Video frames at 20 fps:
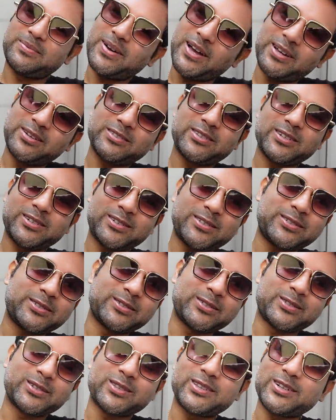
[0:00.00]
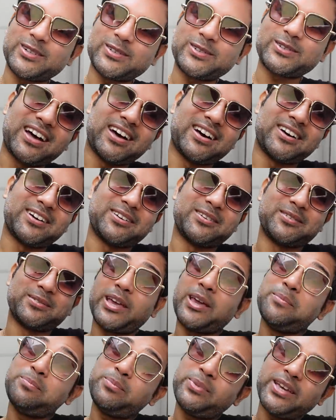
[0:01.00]
ভালো থেকো সুস্থ থেকো আর
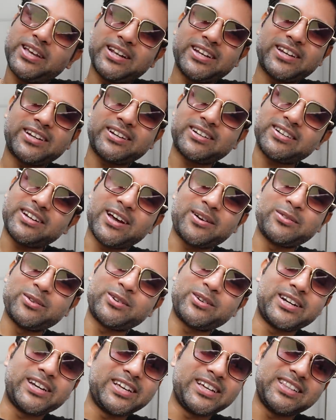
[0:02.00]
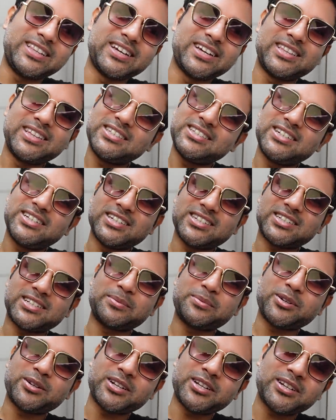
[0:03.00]
এমপিএল এর ডাউনলোড লিঙ্ক দিয়ে দিয়েছি
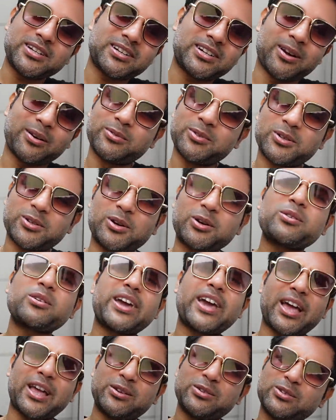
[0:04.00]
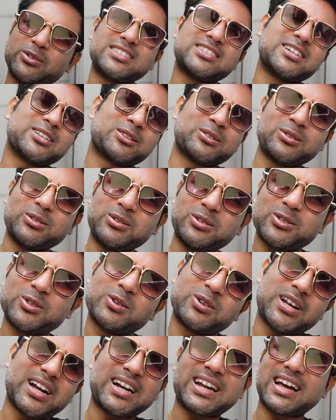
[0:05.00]
ডিসক্রিপশনে ডাউনলোড করো খেলো যেত
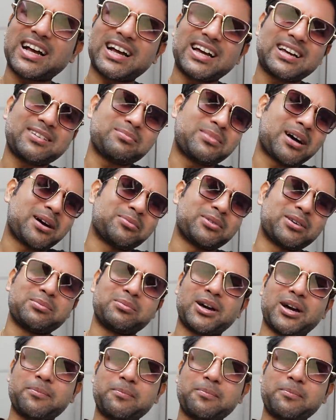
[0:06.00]
সোনা টাকা বা আপটে বা